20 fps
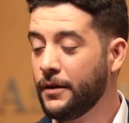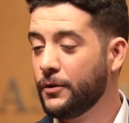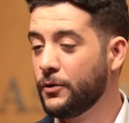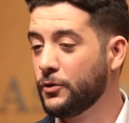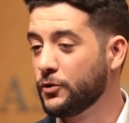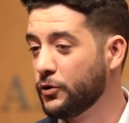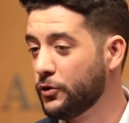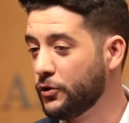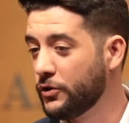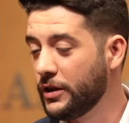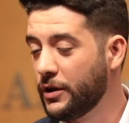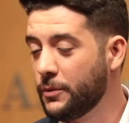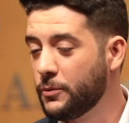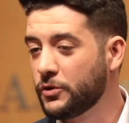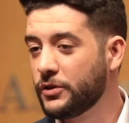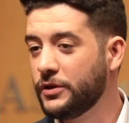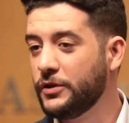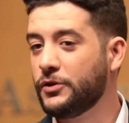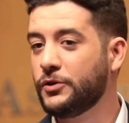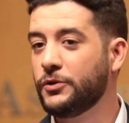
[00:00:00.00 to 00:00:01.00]
Nosotros ya lo
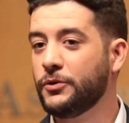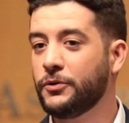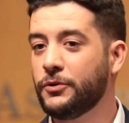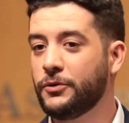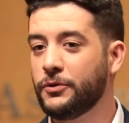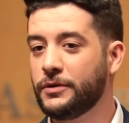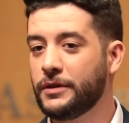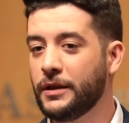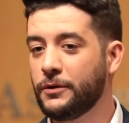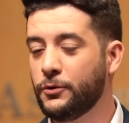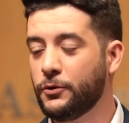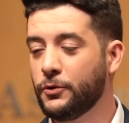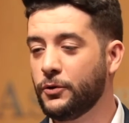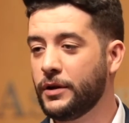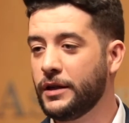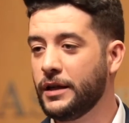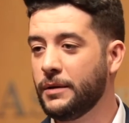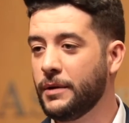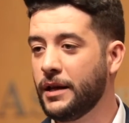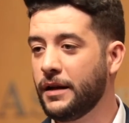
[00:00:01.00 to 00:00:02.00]
hemos dicho tanto
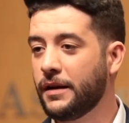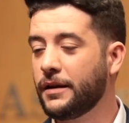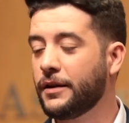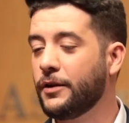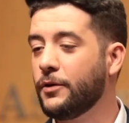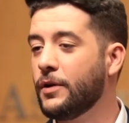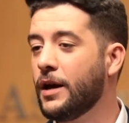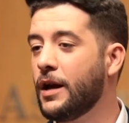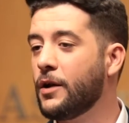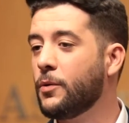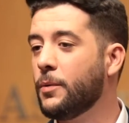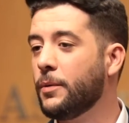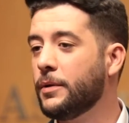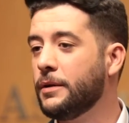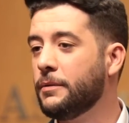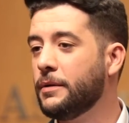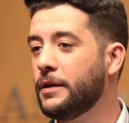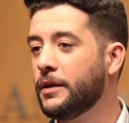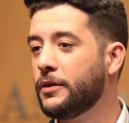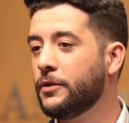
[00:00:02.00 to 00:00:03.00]
a nivel regional como a
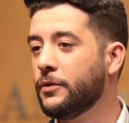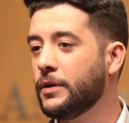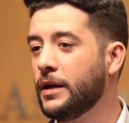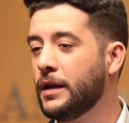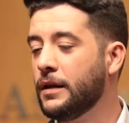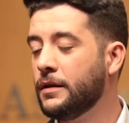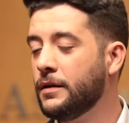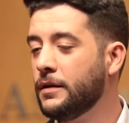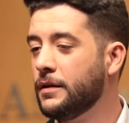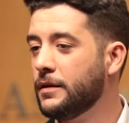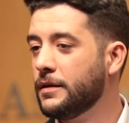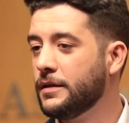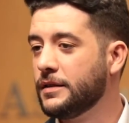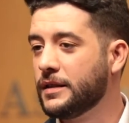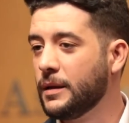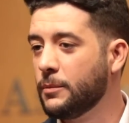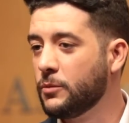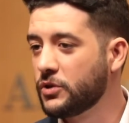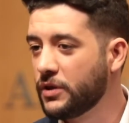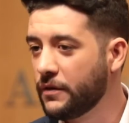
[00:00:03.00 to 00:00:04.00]
nivel nacional,
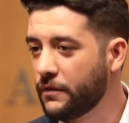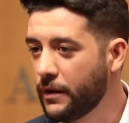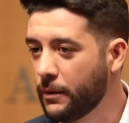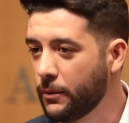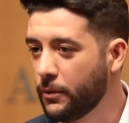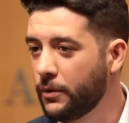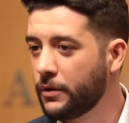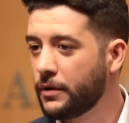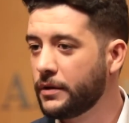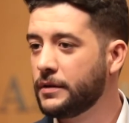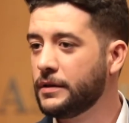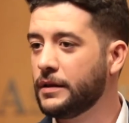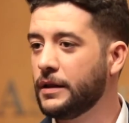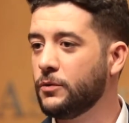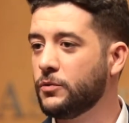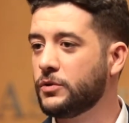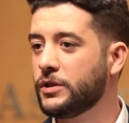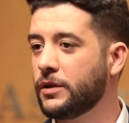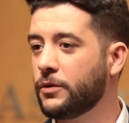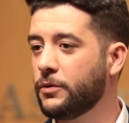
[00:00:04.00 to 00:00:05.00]
estamos a favor de
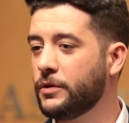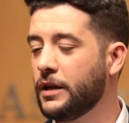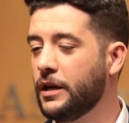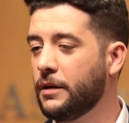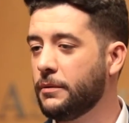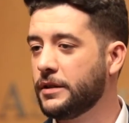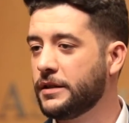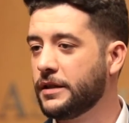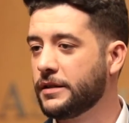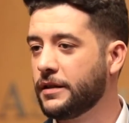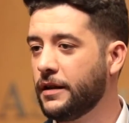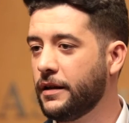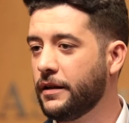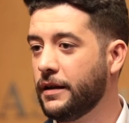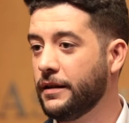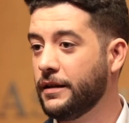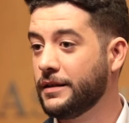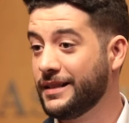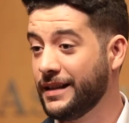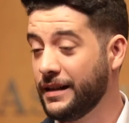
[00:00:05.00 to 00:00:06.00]
luchar contra la brecha
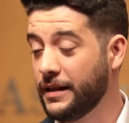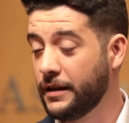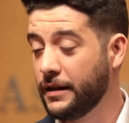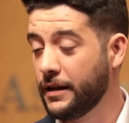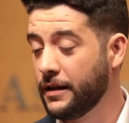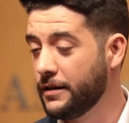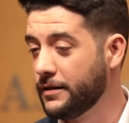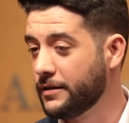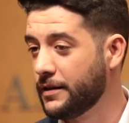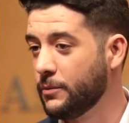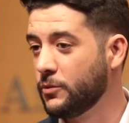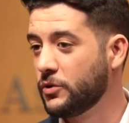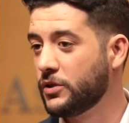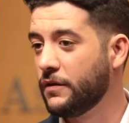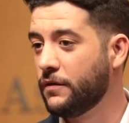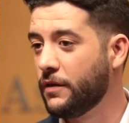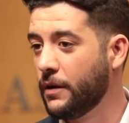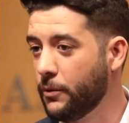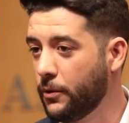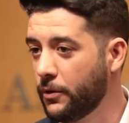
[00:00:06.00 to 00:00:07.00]
salarial, estamos
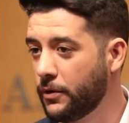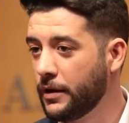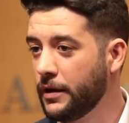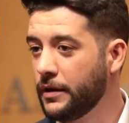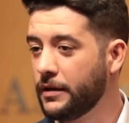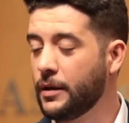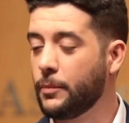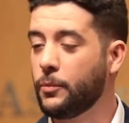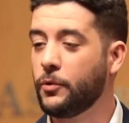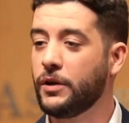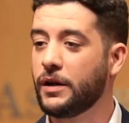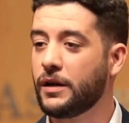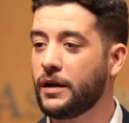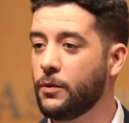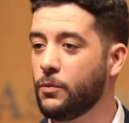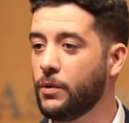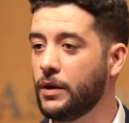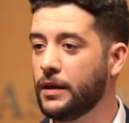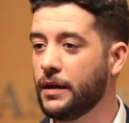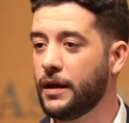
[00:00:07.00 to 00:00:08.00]
a favor de apoyar la
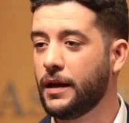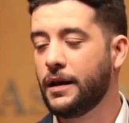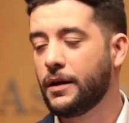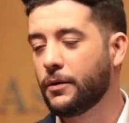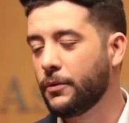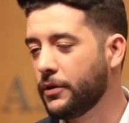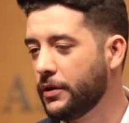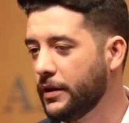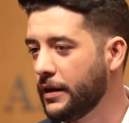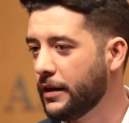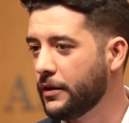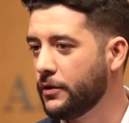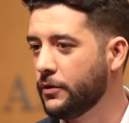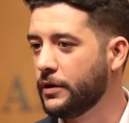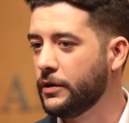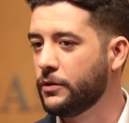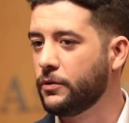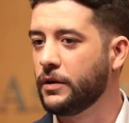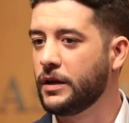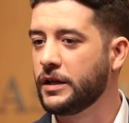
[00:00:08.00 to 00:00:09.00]
igualdad, la
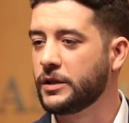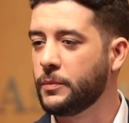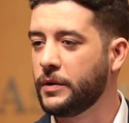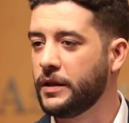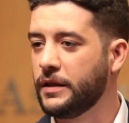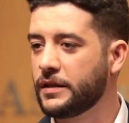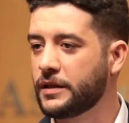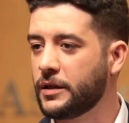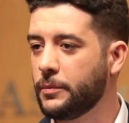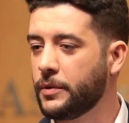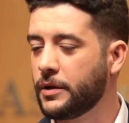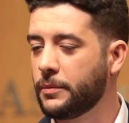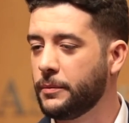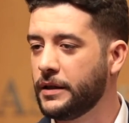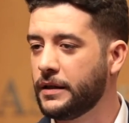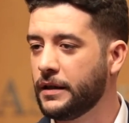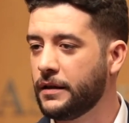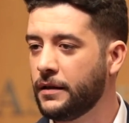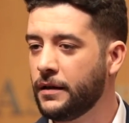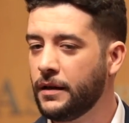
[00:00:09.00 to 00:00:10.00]
conciliación y todas las medidas que
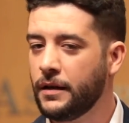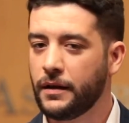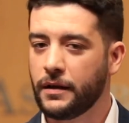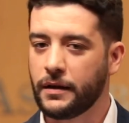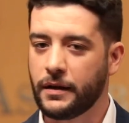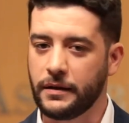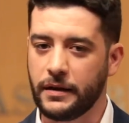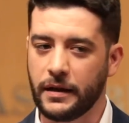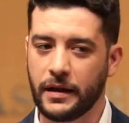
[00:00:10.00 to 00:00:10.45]
permitan que